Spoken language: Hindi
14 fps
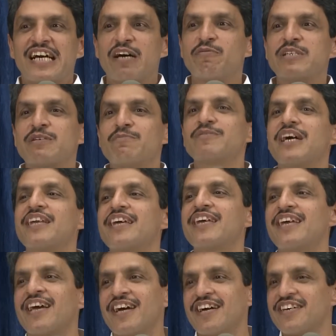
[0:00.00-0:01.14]
अभी समझा
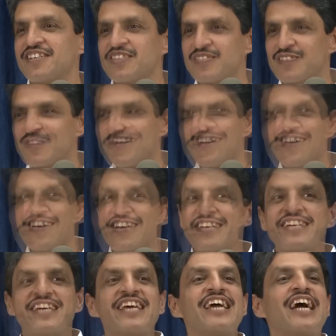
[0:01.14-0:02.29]
नहीं है कि
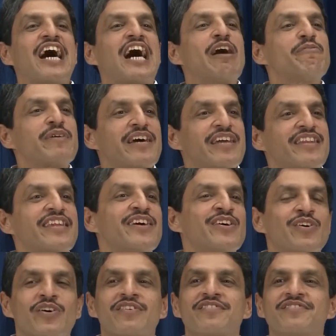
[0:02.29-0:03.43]
ये आप करते
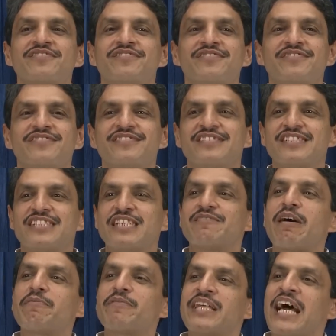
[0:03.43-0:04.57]
हो जब
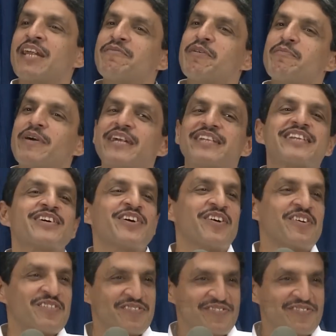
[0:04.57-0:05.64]
आप ध्यान में बैठते हो